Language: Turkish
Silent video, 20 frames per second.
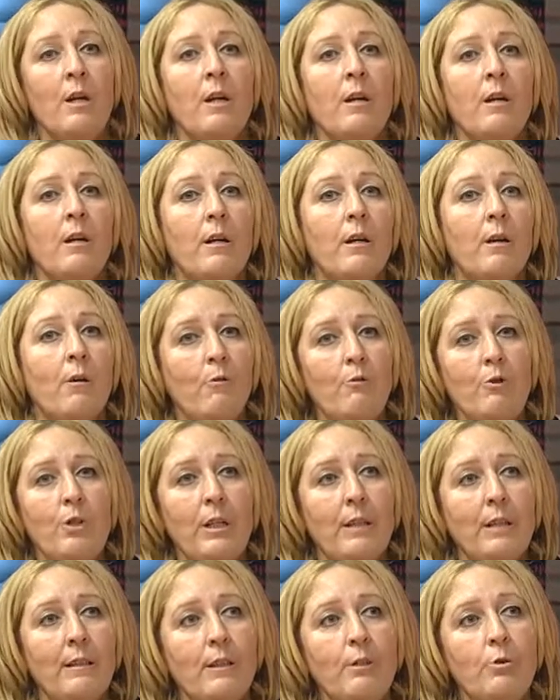E,
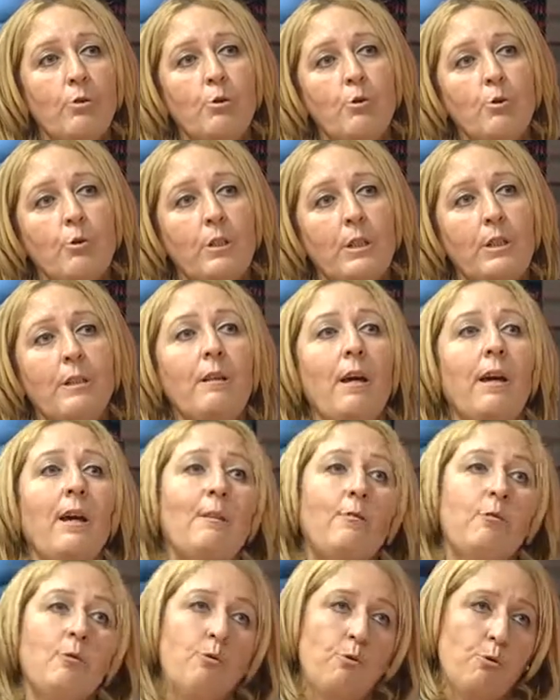öncelikle çocukların
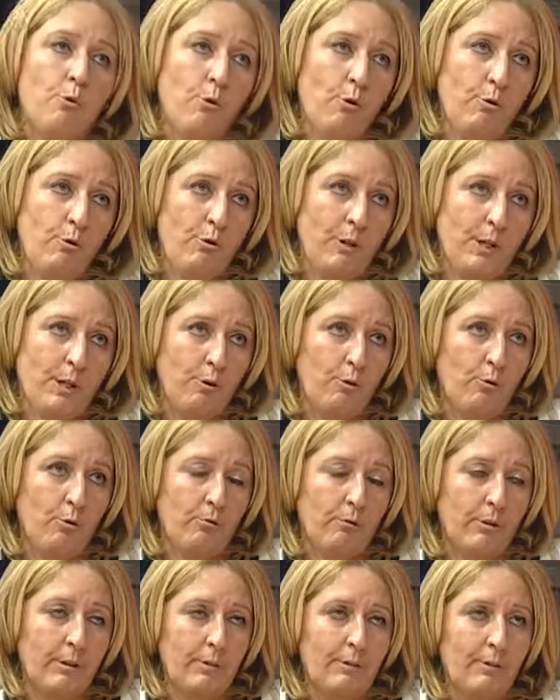el-göz
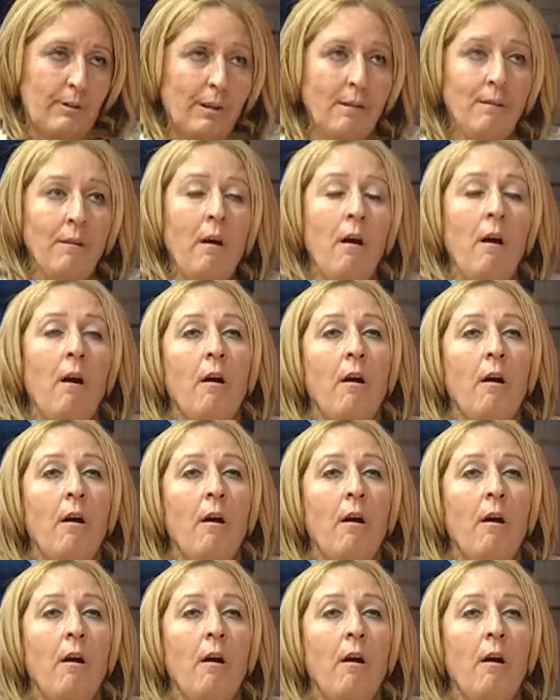koordinasyonlarından,